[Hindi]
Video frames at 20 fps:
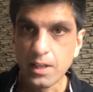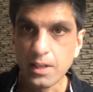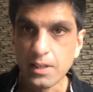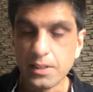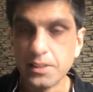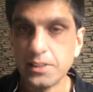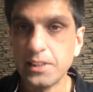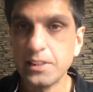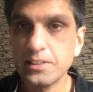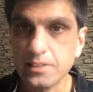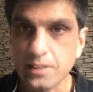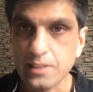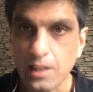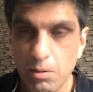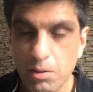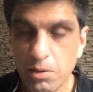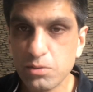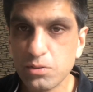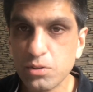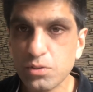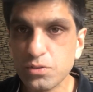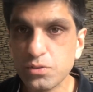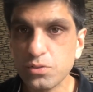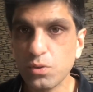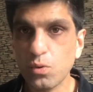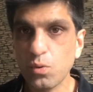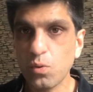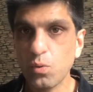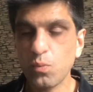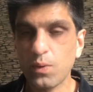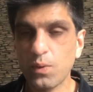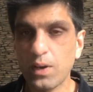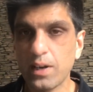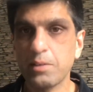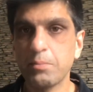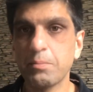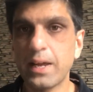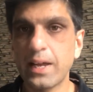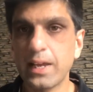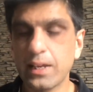जी सलामकुम दोस्तों
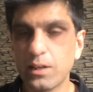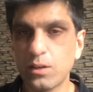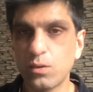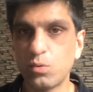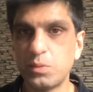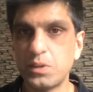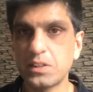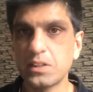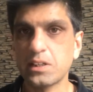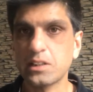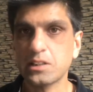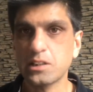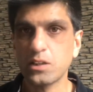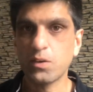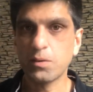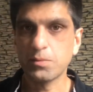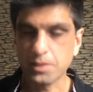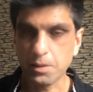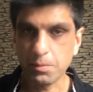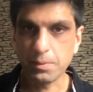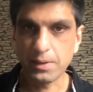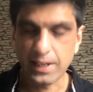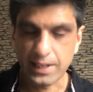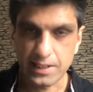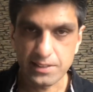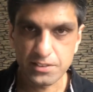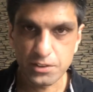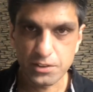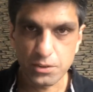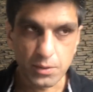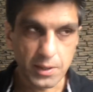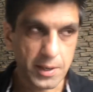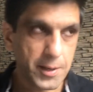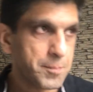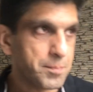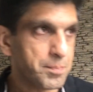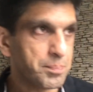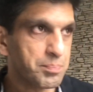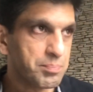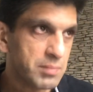वेलकम बैक उम्मीद करता हूँ आप सब खैरियत से होंगे
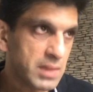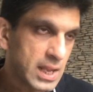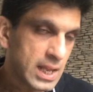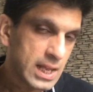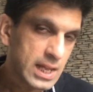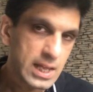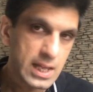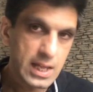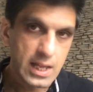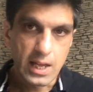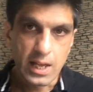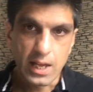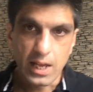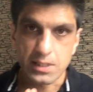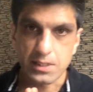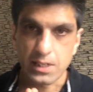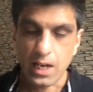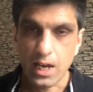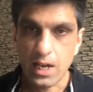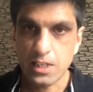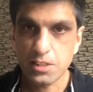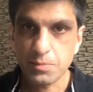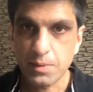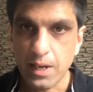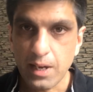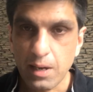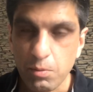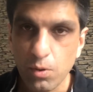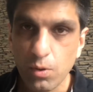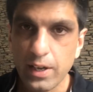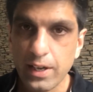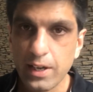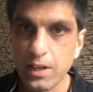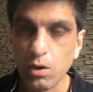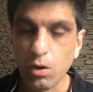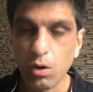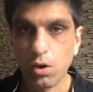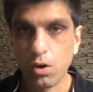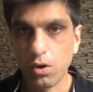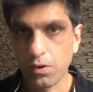अच्छा आज मैं आपको
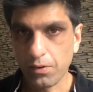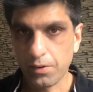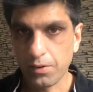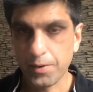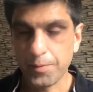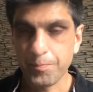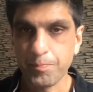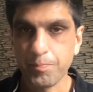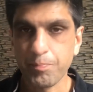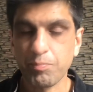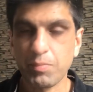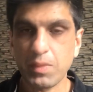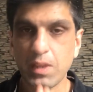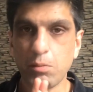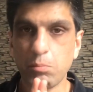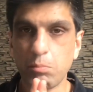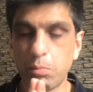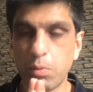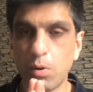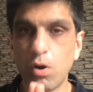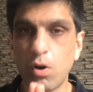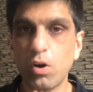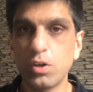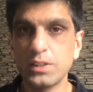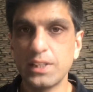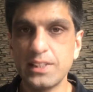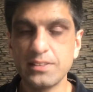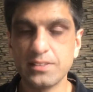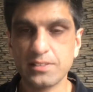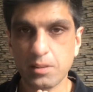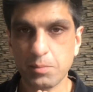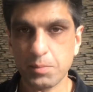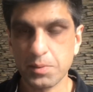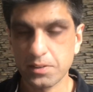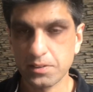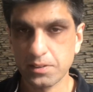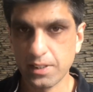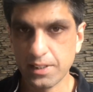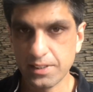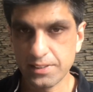एक और बहुत ही
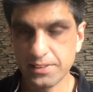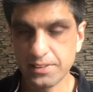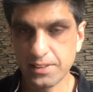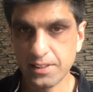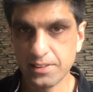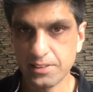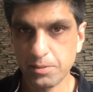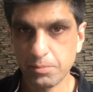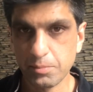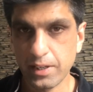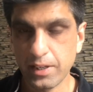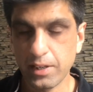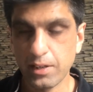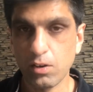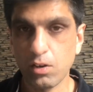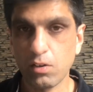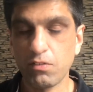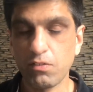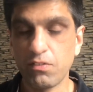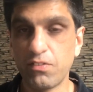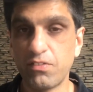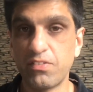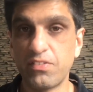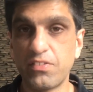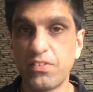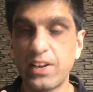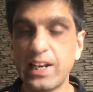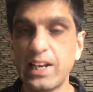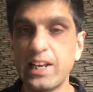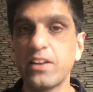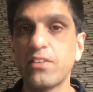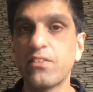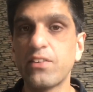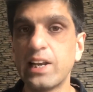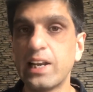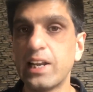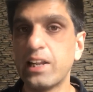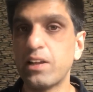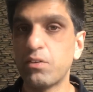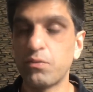ज़बरदस्त किस्म की और रियली
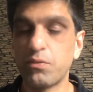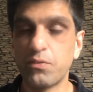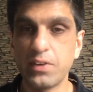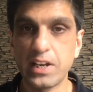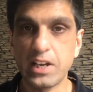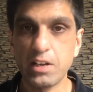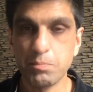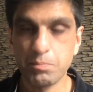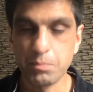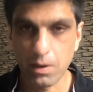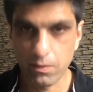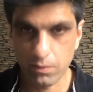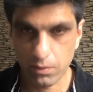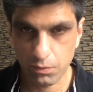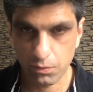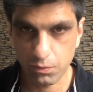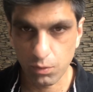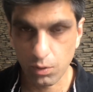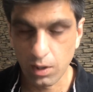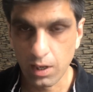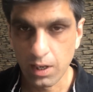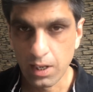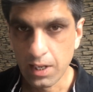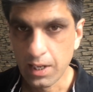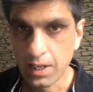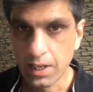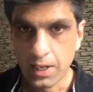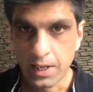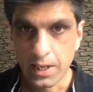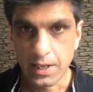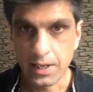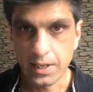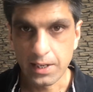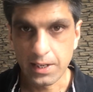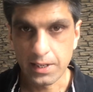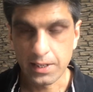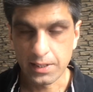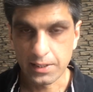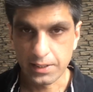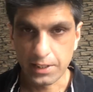रियली वेरी पावरफुल
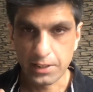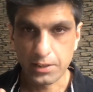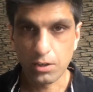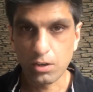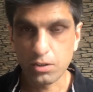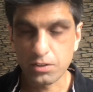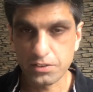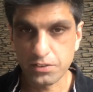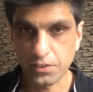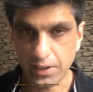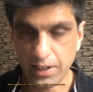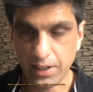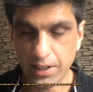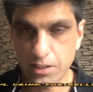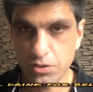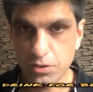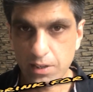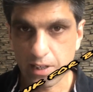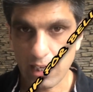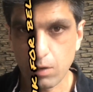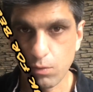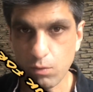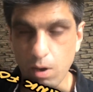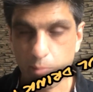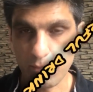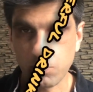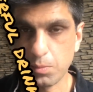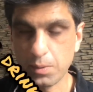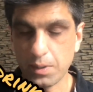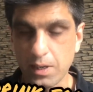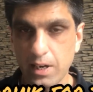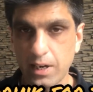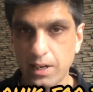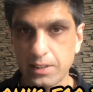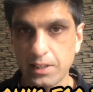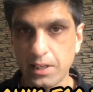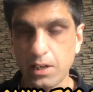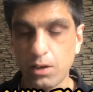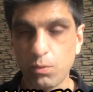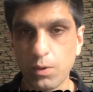डेटॉक्स ड्रिंक जो है ना वो आपको बना
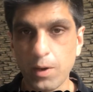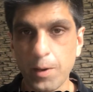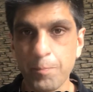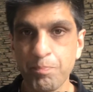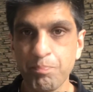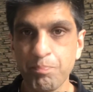के दिखाऊँगा